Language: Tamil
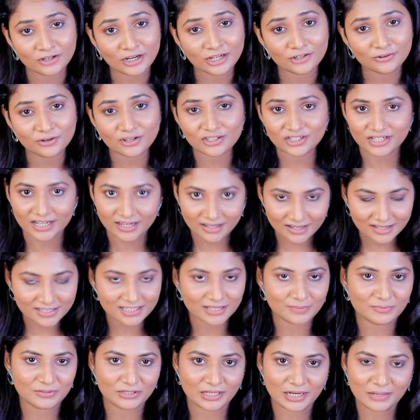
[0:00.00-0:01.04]
என்னோடய சேனலை
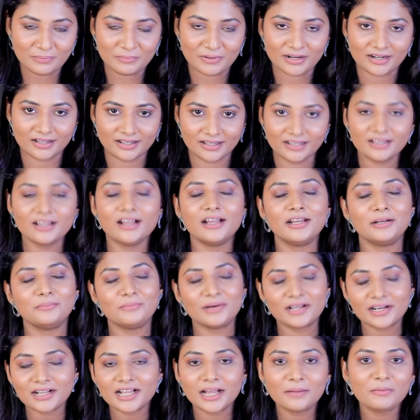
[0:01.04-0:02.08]
சப்ஸ்கிரைப் பண்ணுங்கள் அண்ட்
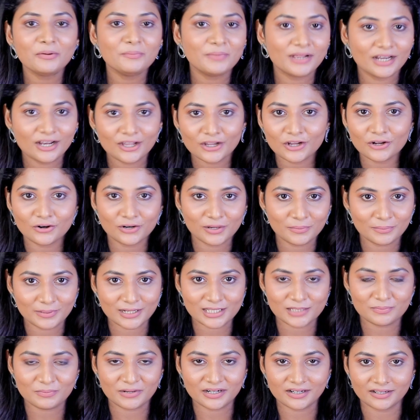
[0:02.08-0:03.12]
மறக்காமல் பெல் ஐக்கானை
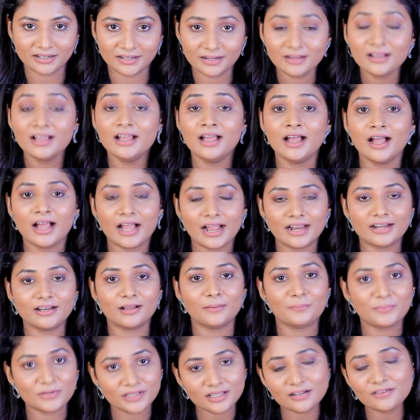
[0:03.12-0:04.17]
ப்ரெஸ் பண்ணுங்கள் அண்ட்
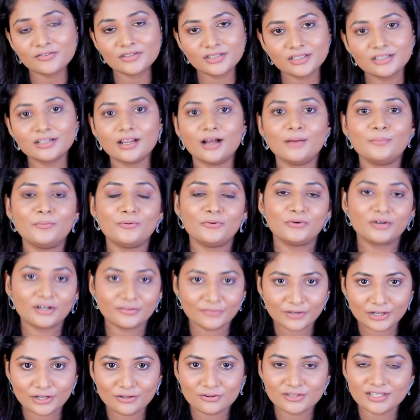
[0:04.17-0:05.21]
அப்போ தான் வந்து நான் போடுற
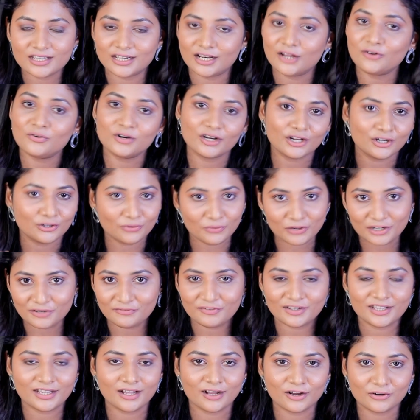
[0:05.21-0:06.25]
வீடியோஸ் எல்லாம் உங்களுக்கு
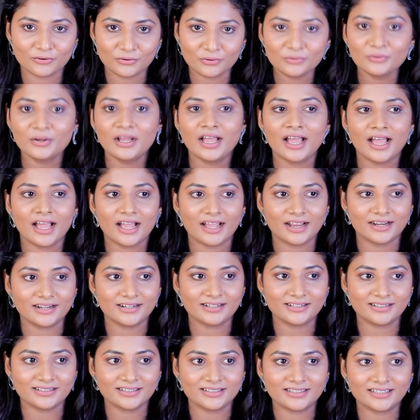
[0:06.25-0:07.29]
நோட்டிஃபை ஆகும்
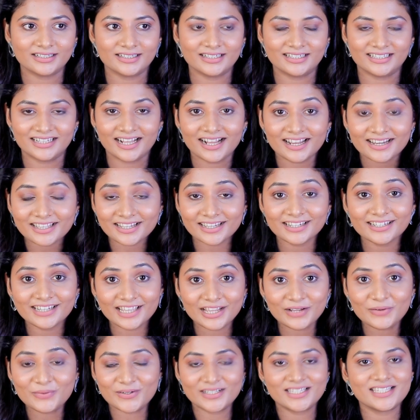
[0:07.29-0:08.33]
அண்ட் uh, நாளைக்கு
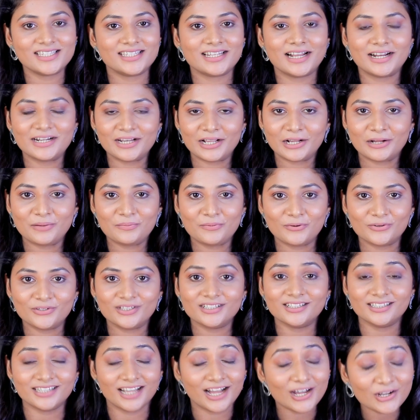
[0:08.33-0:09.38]
டே ஒன் ஸ்டார்ட் ஆக
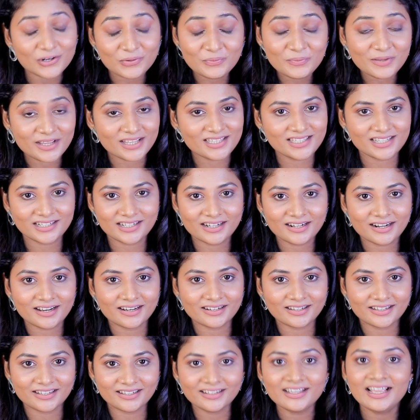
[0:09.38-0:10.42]
போகுது நான் ரொம்ப எக்ஸைட்டடாக
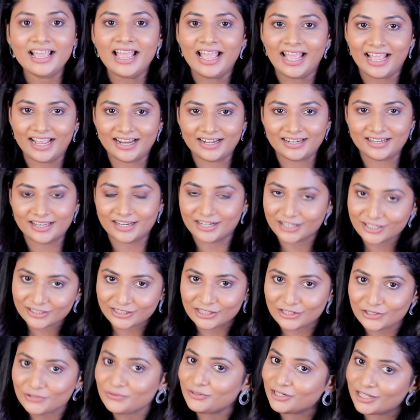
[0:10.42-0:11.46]
இருக்கேன் அண்ட் எனக்கு
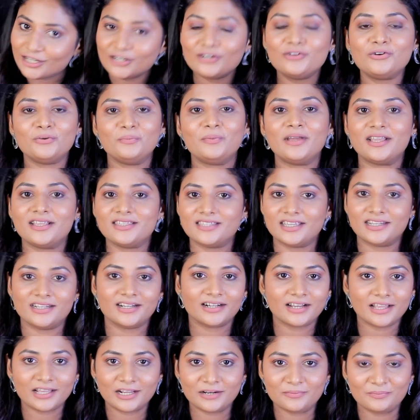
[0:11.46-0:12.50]
தெரியும் நீங்களும் ரொம்ப
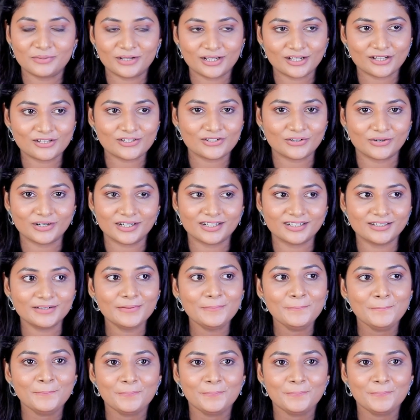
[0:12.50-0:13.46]
எக்ஸைட்டடாக இருப்பீங்கன்னு சொல்லிட்டு